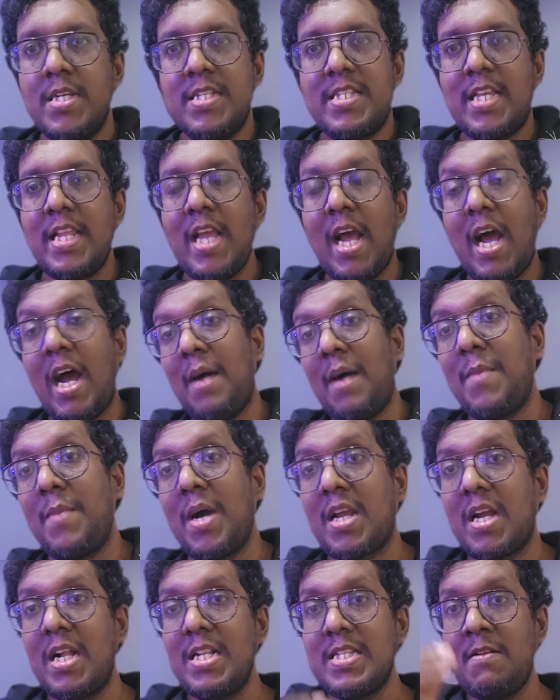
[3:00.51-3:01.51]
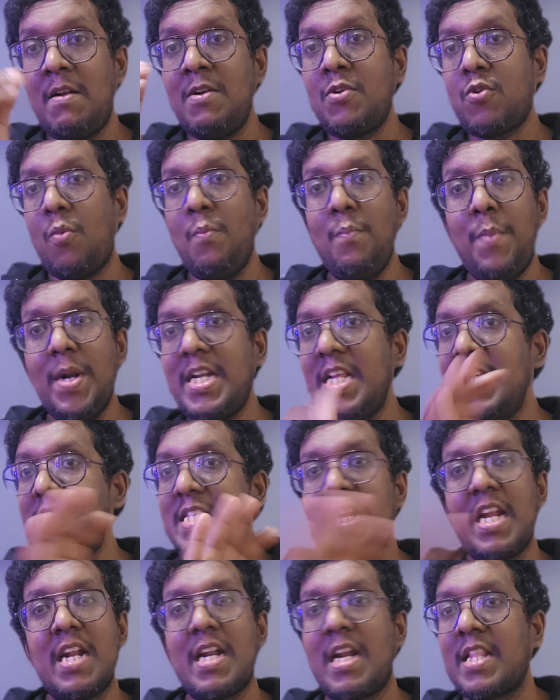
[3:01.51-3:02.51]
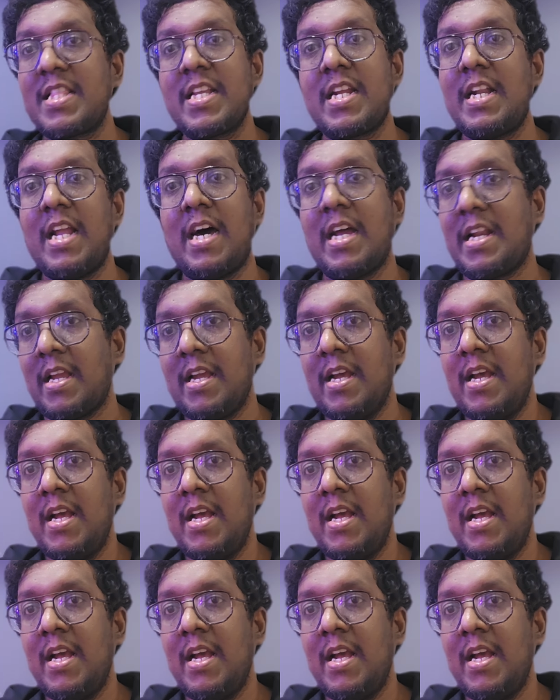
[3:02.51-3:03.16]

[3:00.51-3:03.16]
சரியா மக்கள் சிலன் ரொம்ப டீசெண்டாக நடந்துக்கிட்டாரு